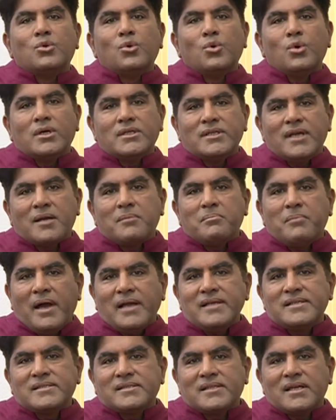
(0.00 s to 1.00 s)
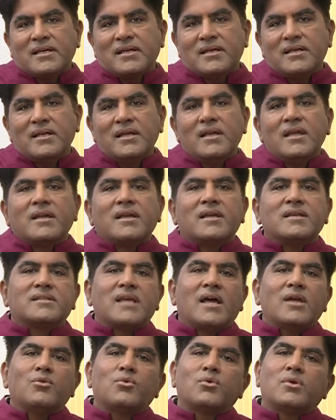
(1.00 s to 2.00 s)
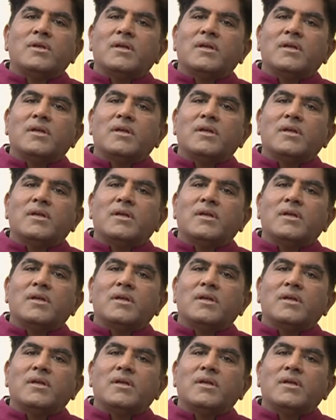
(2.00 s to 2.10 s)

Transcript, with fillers: 2022 तक किसानों